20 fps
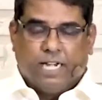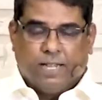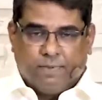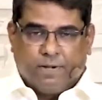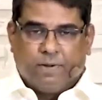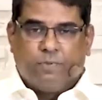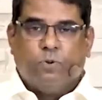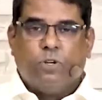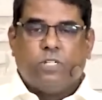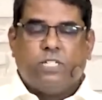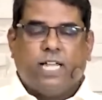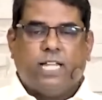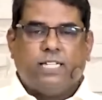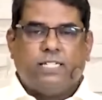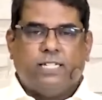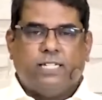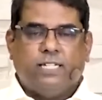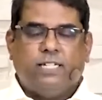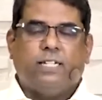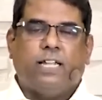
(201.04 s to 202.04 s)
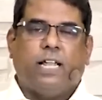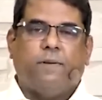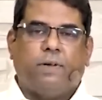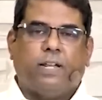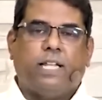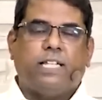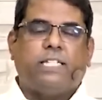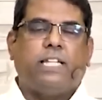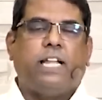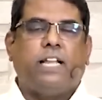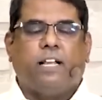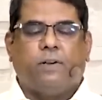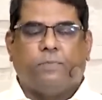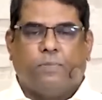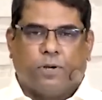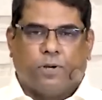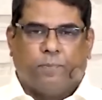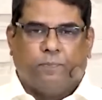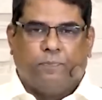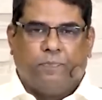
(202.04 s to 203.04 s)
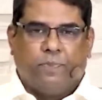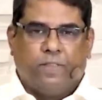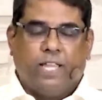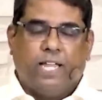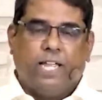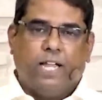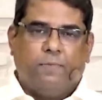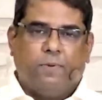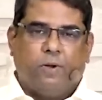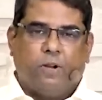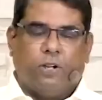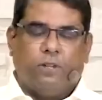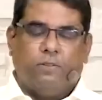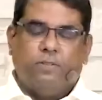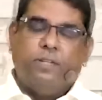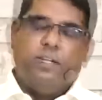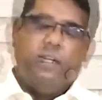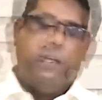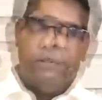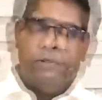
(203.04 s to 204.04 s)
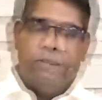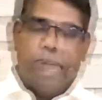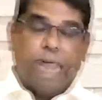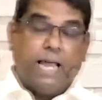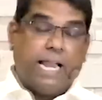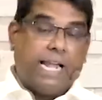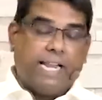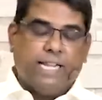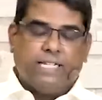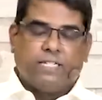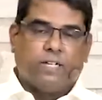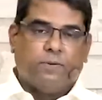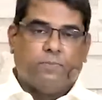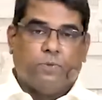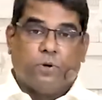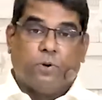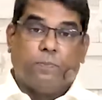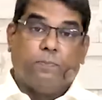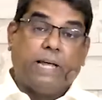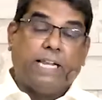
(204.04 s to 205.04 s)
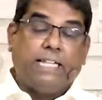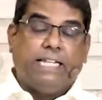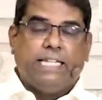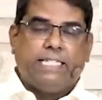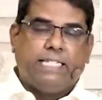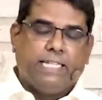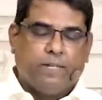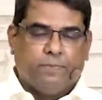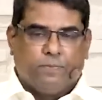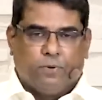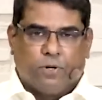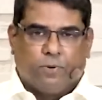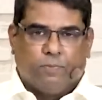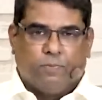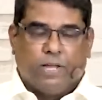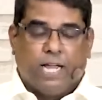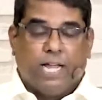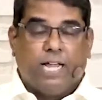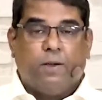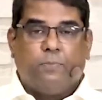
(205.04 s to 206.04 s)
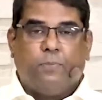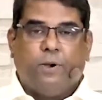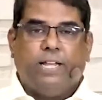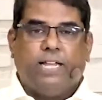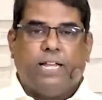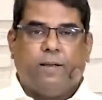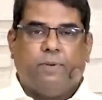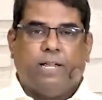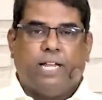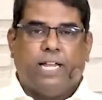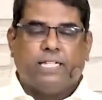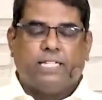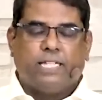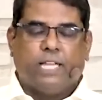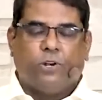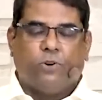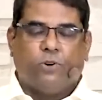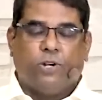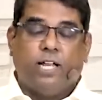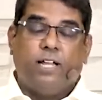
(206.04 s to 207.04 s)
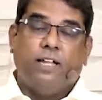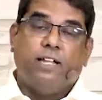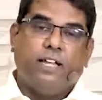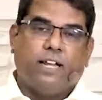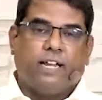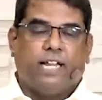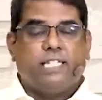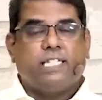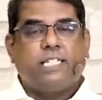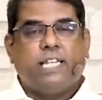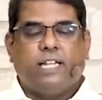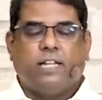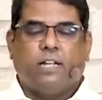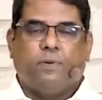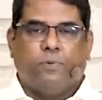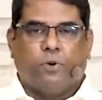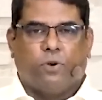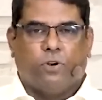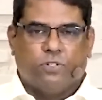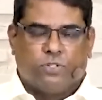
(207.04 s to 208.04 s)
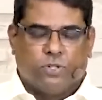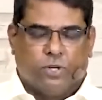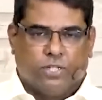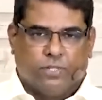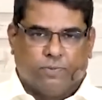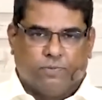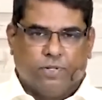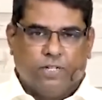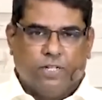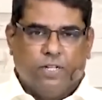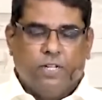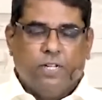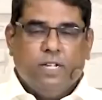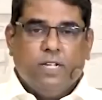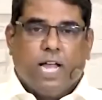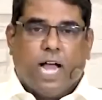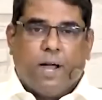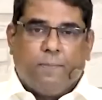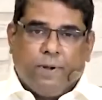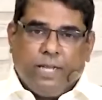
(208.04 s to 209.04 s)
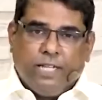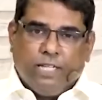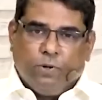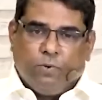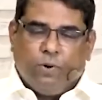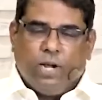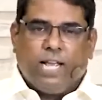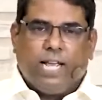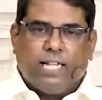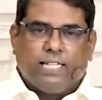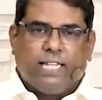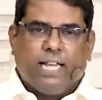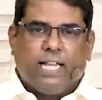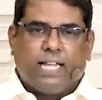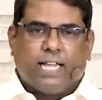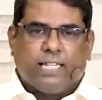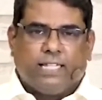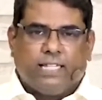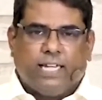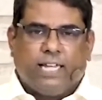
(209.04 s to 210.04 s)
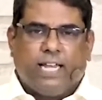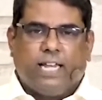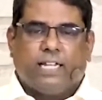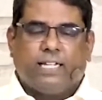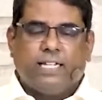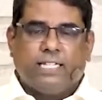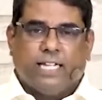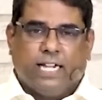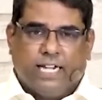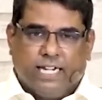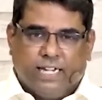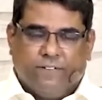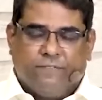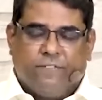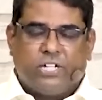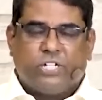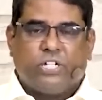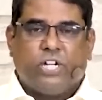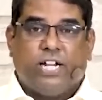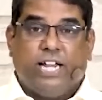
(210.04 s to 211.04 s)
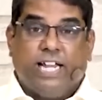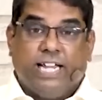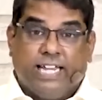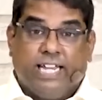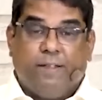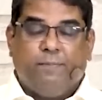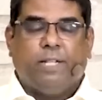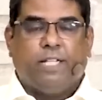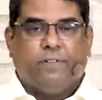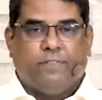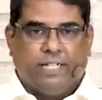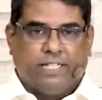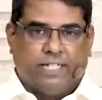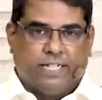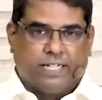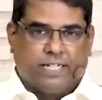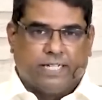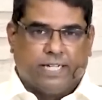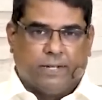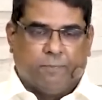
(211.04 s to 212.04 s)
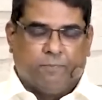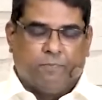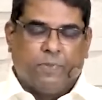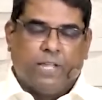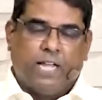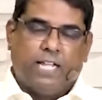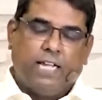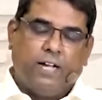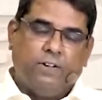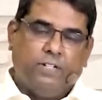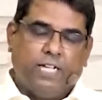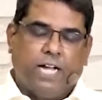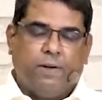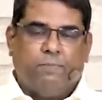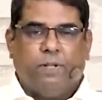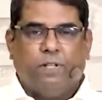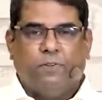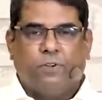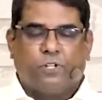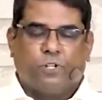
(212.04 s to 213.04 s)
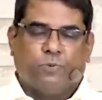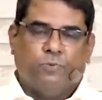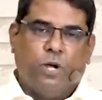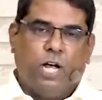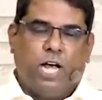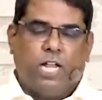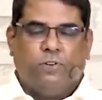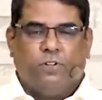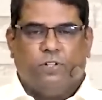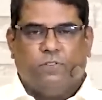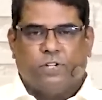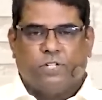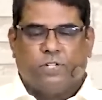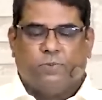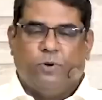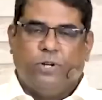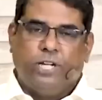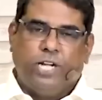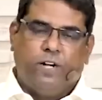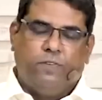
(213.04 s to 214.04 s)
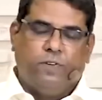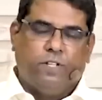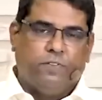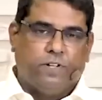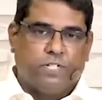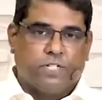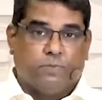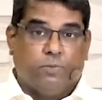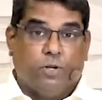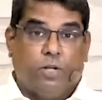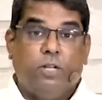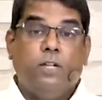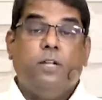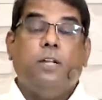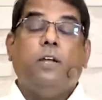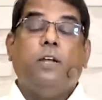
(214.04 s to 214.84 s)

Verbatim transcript: நமக்கு முடிச்சாச்சு நாம் ரெஸ்ட் எடுக்க போகிறோம் எங்கே போகிறோம் பேரடைஸுக்கு போகிறோம் பரதீசிக்கு போகிறோம் அங்கே போய் நாம் என்ன செய்கிறோம்னா ரெஸ்ட் எடுக்க போகிறோம்னு சொல்லுது அப்போ இந்த உலகத்தில் கர்த்தர் எனக்கு சில வருஷங்களை நியமித்து வைத்திருக்கிறார் அதாவது ஐம்பது வருஷமோ அறுபது வருஷமோ எழுபது வருஷமோ